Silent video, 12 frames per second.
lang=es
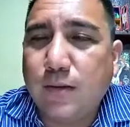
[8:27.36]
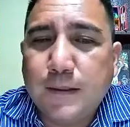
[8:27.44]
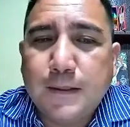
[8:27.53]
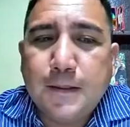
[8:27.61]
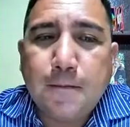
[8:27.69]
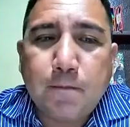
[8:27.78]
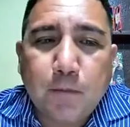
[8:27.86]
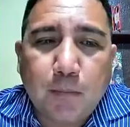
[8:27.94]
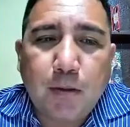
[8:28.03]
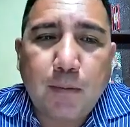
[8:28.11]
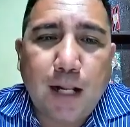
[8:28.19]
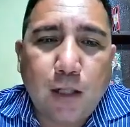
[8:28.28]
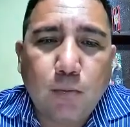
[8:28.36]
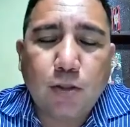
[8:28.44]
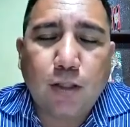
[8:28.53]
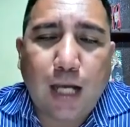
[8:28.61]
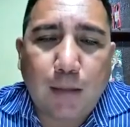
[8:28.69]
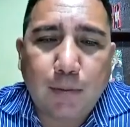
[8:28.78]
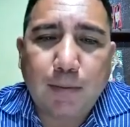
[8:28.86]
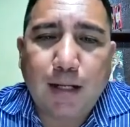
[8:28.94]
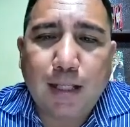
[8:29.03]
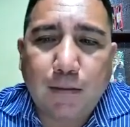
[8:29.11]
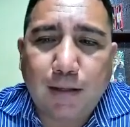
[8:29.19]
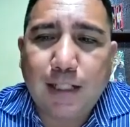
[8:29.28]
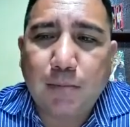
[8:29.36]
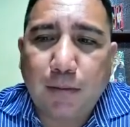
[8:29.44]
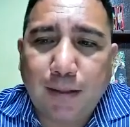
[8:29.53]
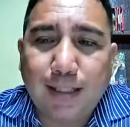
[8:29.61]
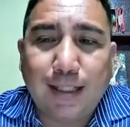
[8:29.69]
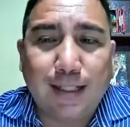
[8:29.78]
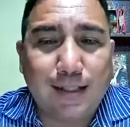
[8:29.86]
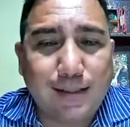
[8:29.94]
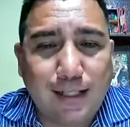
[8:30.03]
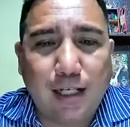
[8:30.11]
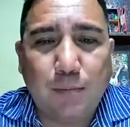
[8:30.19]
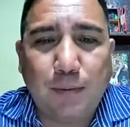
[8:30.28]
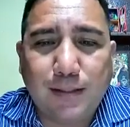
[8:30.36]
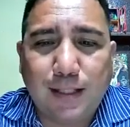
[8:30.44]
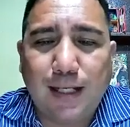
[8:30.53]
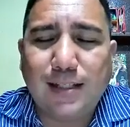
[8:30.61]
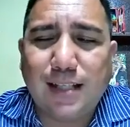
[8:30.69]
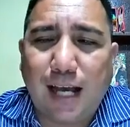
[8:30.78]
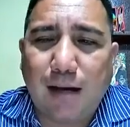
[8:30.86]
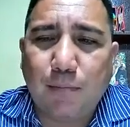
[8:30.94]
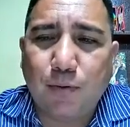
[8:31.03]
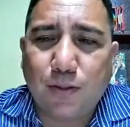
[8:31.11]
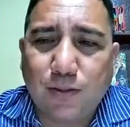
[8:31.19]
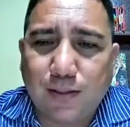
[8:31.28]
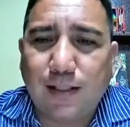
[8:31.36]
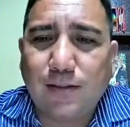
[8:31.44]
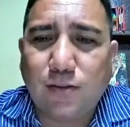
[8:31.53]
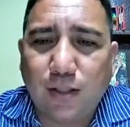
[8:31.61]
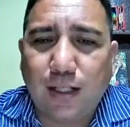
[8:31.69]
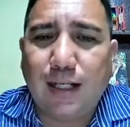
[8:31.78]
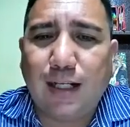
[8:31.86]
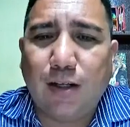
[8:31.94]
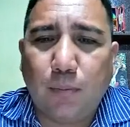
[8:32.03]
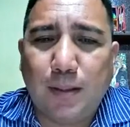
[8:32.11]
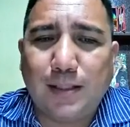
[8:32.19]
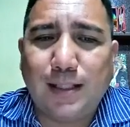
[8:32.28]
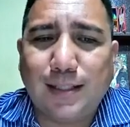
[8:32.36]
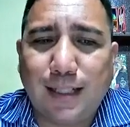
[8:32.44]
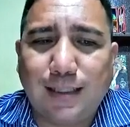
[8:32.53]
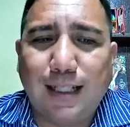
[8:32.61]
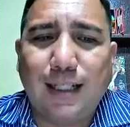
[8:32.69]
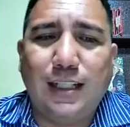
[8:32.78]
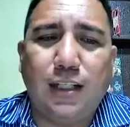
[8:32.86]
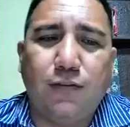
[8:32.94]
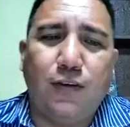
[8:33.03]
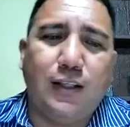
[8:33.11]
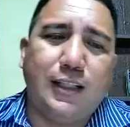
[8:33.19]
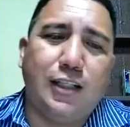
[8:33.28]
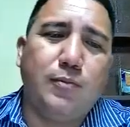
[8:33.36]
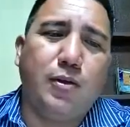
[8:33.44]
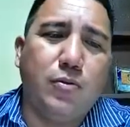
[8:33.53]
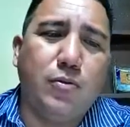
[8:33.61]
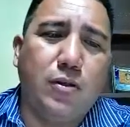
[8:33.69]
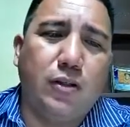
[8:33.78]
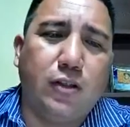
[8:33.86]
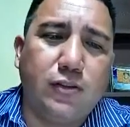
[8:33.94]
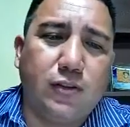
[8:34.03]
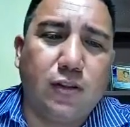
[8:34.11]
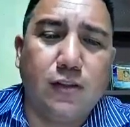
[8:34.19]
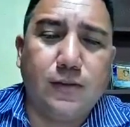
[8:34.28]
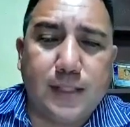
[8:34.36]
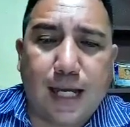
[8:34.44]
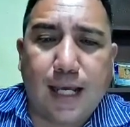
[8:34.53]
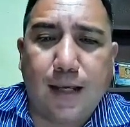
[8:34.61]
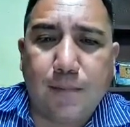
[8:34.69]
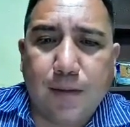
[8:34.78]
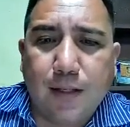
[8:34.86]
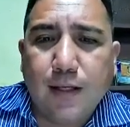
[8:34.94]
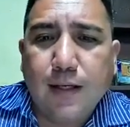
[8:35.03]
¿no? Primera del Duplutón A, primera del Vale Triple B, tercera del Pick 6, apuestas adicionales, ganador plaza exacta y trifecta. Número uno, Don't so Time.